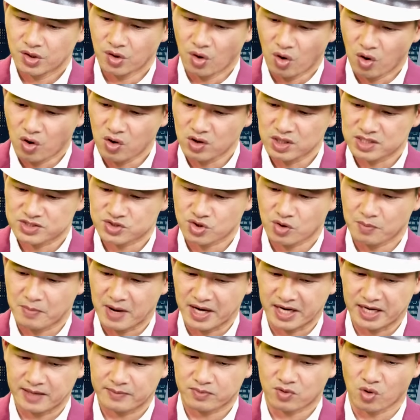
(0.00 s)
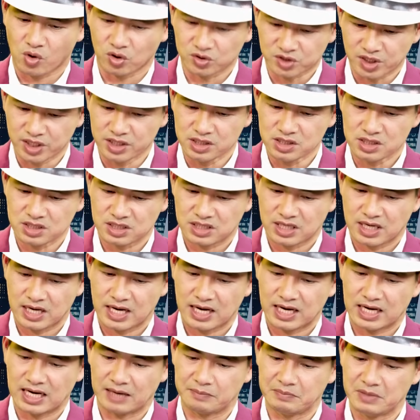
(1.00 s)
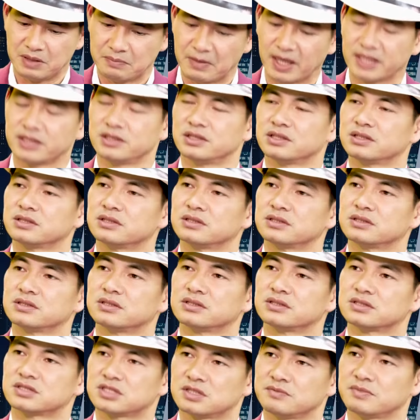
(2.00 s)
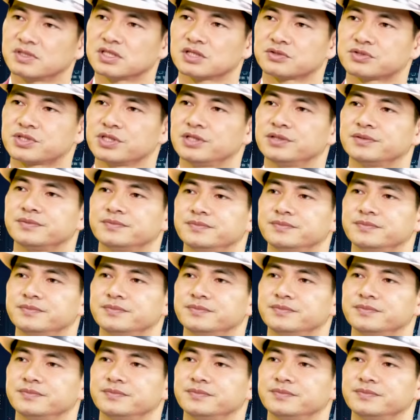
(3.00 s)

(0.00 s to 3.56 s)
đó là do bạn em khó tính hay là bị bệnh Ừ. Xin mời giáo sư.